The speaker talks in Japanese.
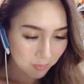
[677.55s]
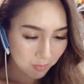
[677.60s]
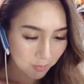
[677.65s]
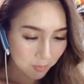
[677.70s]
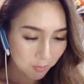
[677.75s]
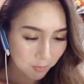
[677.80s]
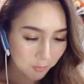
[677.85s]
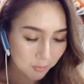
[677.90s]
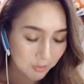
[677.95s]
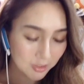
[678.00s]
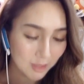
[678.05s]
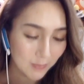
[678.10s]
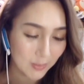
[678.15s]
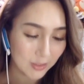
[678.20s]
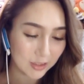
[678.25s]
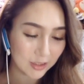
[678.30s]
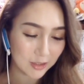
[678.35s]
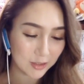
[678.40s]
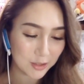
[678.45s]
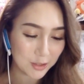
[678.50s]
このさ、ま
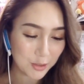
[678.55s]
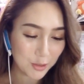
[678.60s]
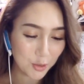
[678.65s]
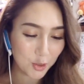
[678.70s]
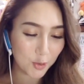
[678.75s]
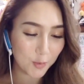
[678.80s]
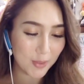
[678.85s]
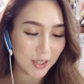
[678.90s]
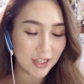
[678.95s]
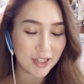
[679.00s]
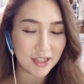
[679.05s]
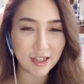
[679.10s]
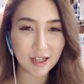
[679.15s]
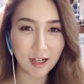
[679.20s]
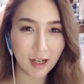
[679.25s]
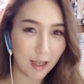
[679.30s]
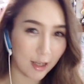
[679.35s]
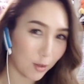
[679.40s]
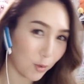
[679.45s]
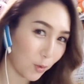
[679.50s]
た正面じゃ
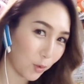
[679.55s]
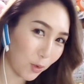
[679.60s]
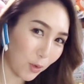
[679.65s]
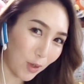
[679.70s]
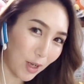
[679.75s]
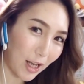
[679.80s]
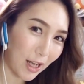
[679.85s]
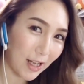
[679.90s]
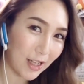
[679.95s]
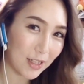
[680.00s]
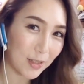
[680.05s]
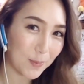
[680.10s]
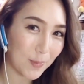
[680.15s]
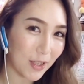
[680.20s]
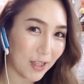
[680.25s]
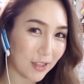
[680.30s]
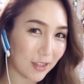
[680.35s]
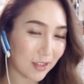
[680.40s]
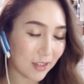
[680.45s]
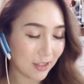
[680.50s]
ない、この背面、
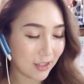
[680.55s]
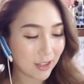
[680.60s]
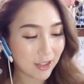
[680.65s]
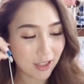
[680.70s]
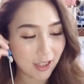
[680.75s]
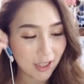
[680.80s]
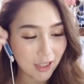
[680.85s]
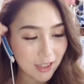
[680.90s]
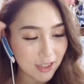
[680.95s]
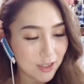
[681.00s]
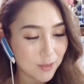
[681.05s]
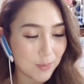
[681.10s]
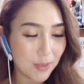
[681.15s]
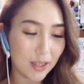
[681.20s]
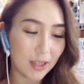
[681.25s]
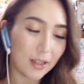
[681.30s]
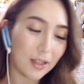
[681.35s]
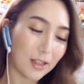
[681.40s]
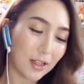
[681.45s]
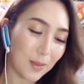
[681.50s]
背
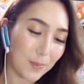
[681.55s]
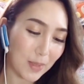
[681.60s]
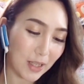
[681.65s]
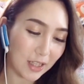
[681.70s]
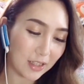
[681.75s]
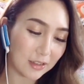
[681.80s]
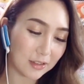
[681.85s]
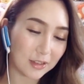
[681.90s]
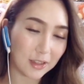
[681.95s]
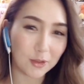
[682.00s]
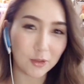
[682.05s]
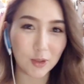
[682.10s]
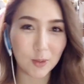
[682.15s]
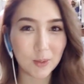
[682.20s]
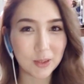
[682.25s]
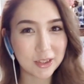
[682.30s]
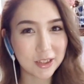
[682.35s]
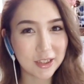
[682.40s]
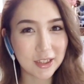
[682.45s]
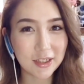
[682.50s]
面がメインっていうのが
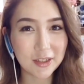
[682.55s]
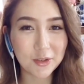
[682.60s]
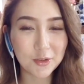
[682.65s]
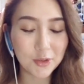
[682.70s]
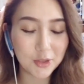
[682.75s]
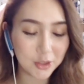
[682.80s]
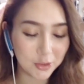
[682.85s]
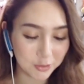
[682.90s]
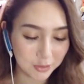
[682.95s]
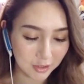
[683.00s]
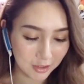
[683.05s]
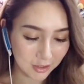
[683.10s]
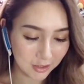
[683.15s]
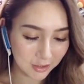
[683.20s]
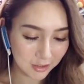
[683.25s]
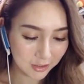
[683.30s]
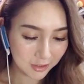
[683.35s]
またかっこいいよね。